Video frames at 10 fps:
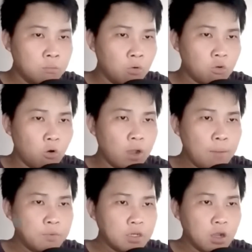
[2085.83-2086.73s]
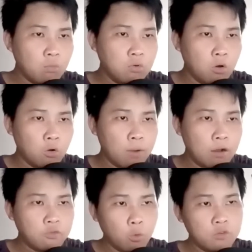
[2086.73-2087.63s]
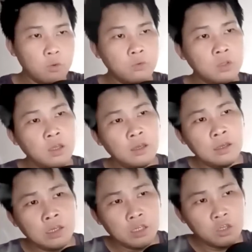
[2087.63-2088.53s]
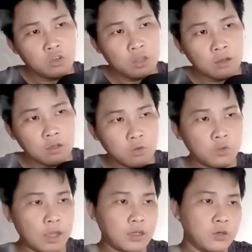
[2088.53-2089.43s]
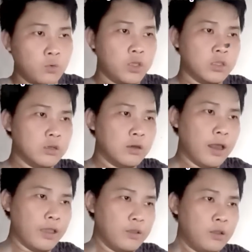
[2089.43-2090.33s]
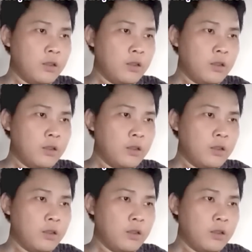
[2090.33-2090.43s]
Một cổ áp lực khổng lồ bao phủ xuống, khiến cho thân hình của Tả Kinh Huy dừng lại,